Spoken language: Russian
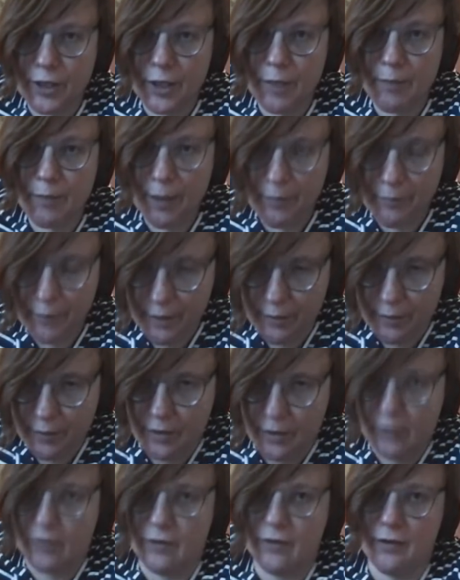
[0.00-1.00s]
и
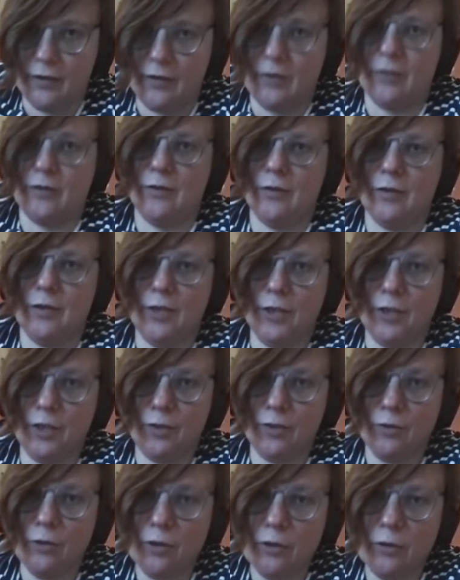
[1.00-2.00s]
помимо э, книги
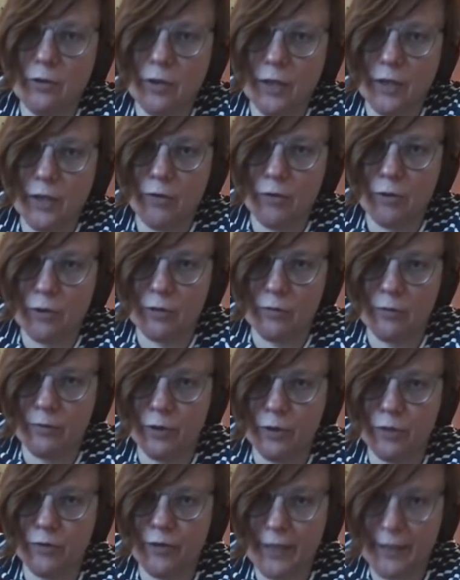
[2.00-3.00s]
Оруэлла. И Оруэлл
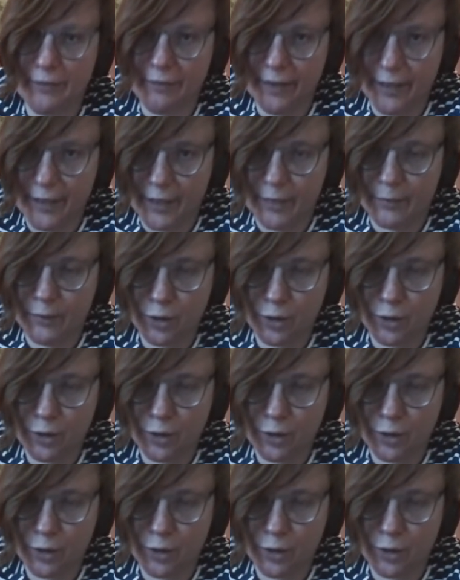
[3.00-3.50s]
был военным